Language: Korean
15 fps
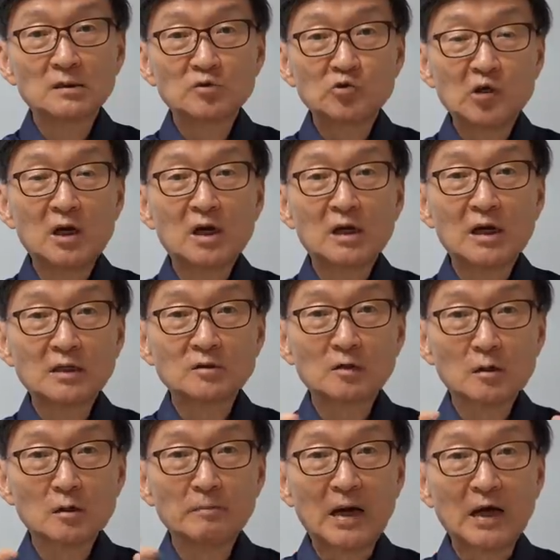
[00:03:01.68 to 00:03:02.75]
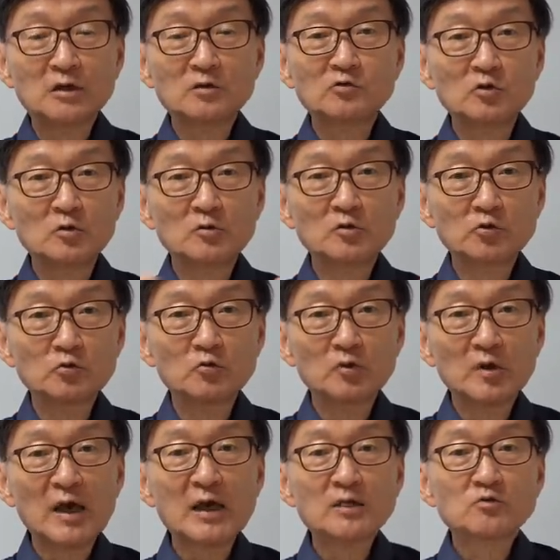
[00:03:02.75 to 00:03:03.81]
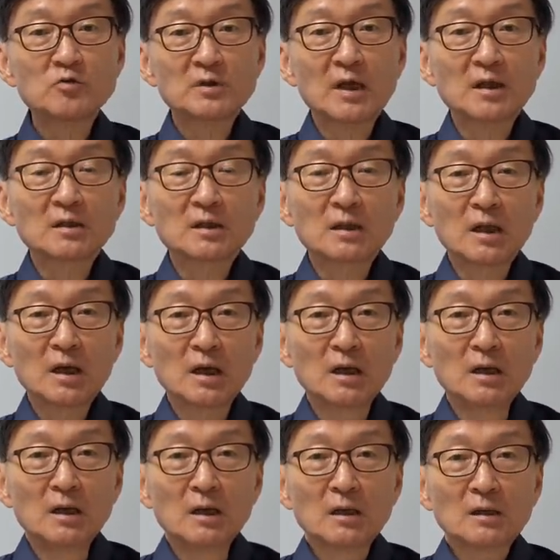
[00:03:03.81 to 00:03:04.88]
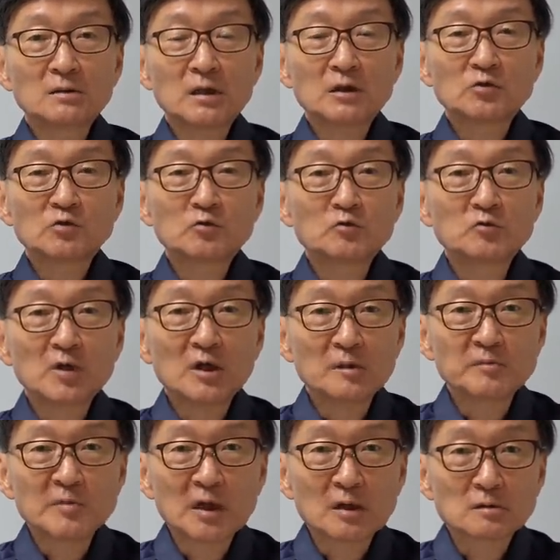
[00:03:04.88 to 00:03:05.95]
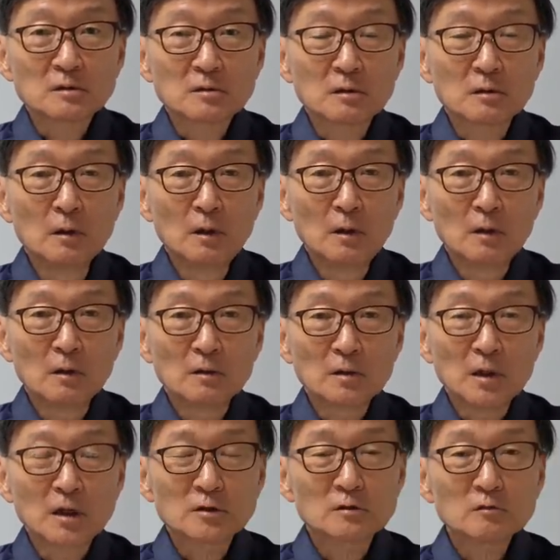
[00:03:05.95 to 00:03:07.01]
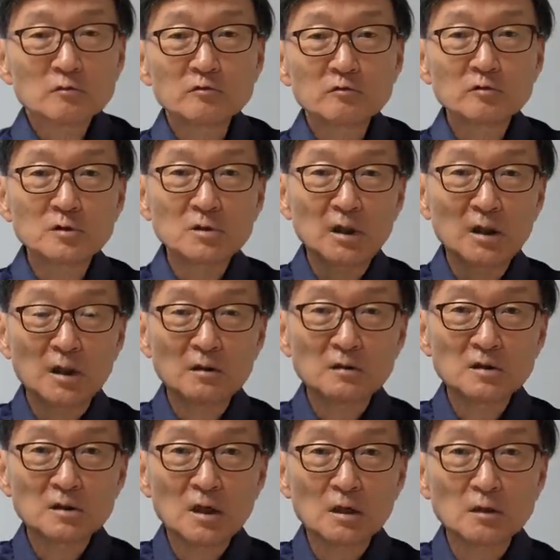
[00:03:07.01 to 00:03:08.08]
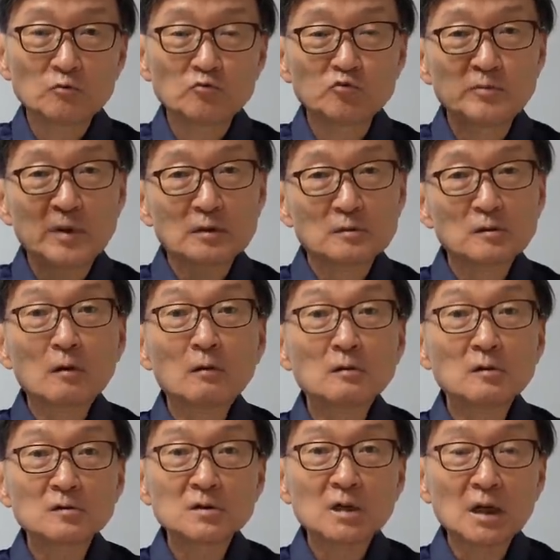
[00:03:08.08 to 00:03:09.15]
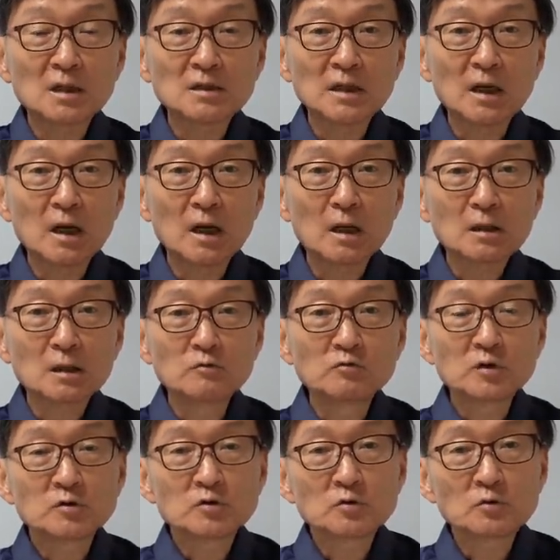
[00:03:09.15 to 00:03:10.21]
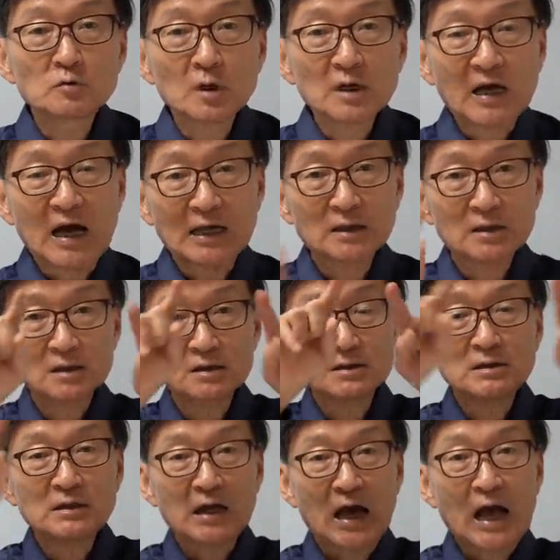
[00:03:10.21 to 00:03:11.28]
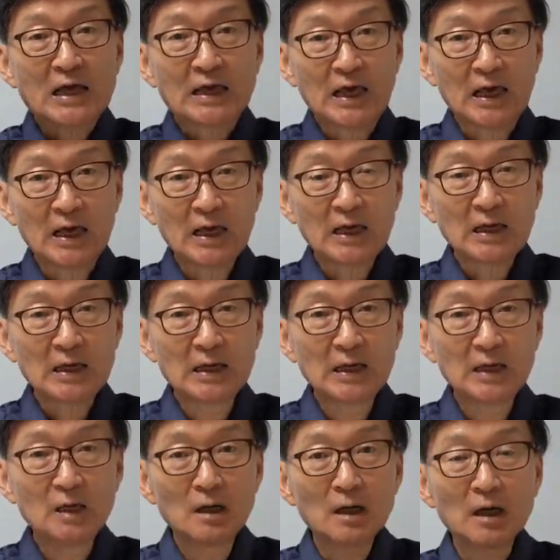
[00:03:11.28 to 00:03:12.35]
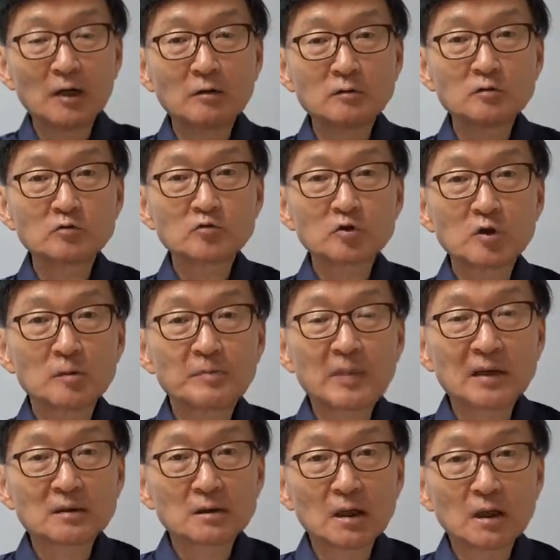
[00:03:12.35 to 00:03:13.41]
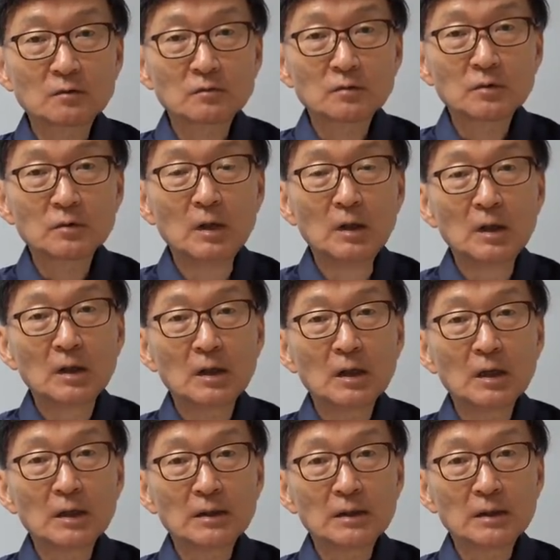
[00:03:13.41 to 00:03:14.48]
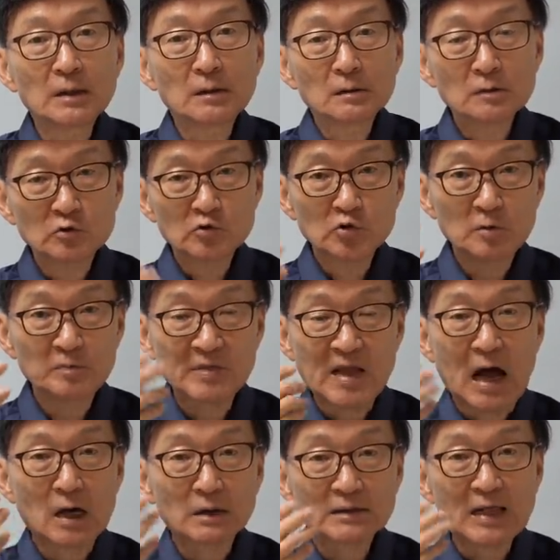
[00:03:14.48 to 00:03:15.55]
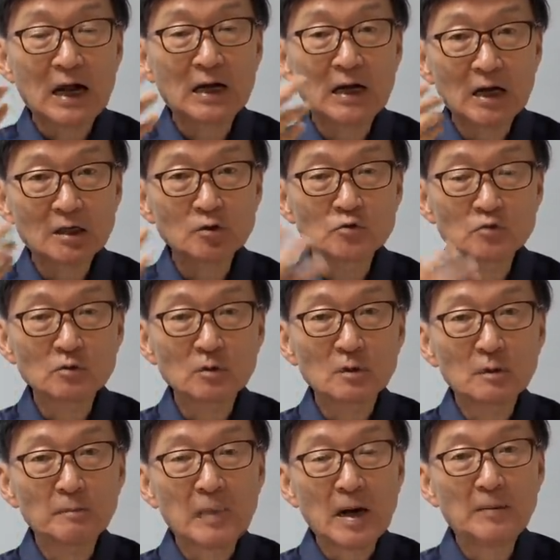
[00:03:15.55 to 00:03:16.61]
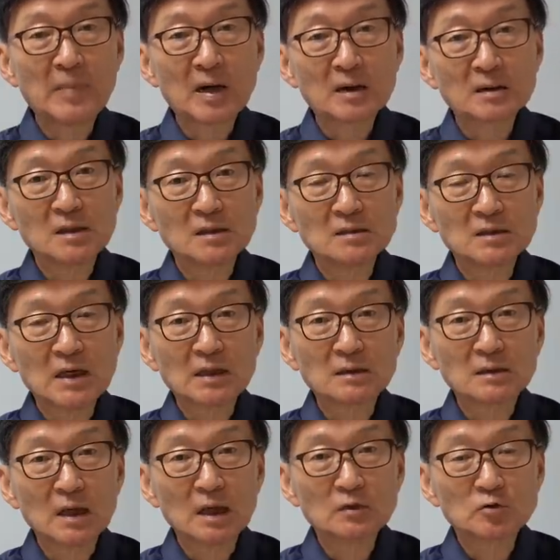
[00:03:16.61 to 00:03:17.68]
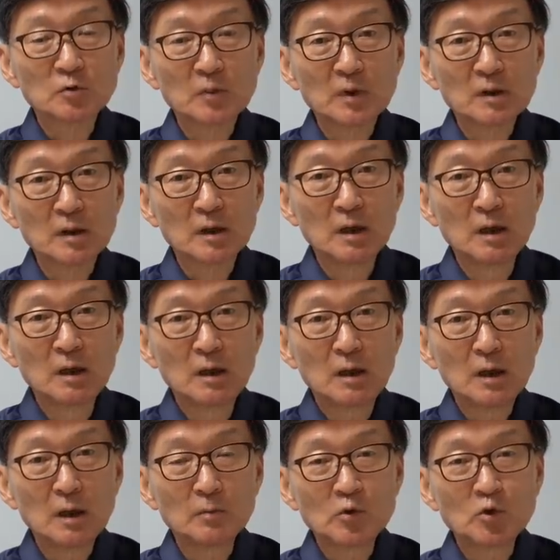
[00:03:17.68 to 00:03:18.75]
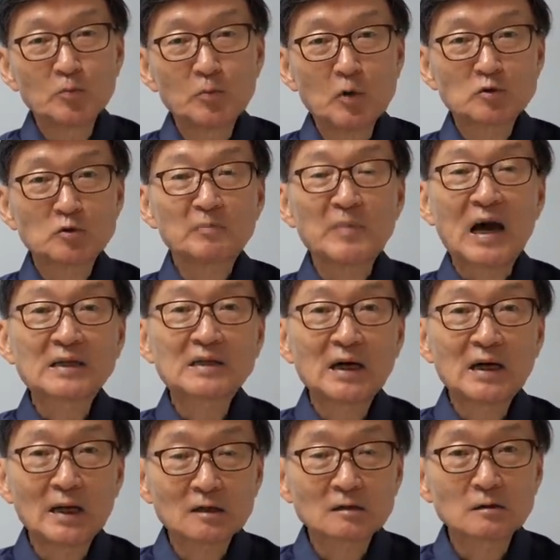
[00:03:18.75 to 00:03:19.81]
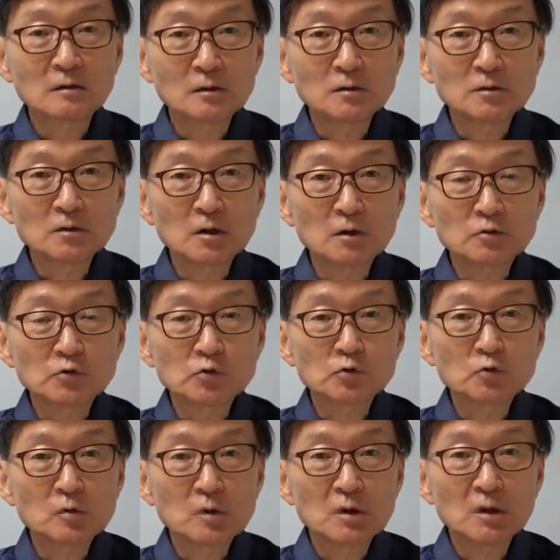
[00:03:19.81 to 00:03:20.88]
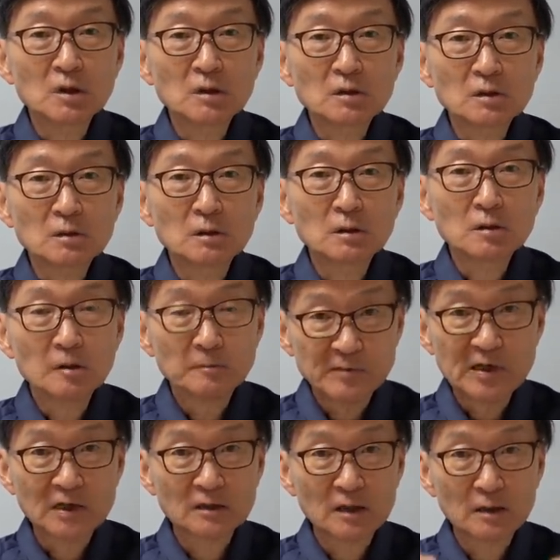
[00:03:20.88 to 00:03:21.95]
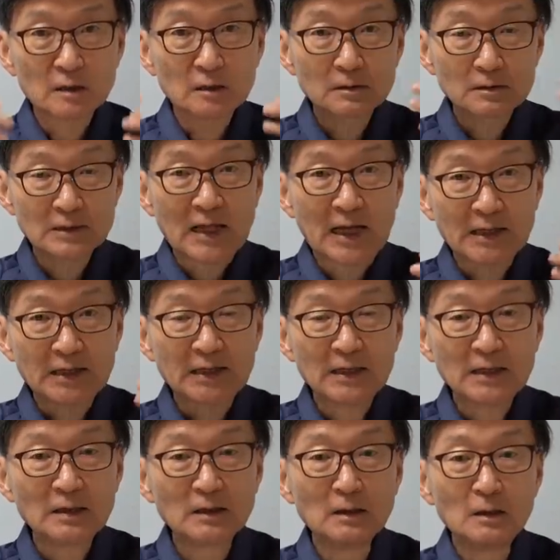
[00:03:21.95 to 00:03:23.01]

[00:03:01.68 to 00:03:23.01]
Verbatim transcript: CL가스에 그 많이 수입을 중국에 해줘야 되는데, 근데 중국의 입장에서는 야, 지금 국제 에너지 가격이 두 배로 떨어졌지 않느냐. 그러니까 우리 중국이 같은 양의 에너지를 수입하더라도 어, 이 수입량 달러 기준으로는 반밖에 되지 않는다. 좀 이렇게 어, 미국 보고 좀 봐달라 그러는 거죠. 중국 그 협상단이.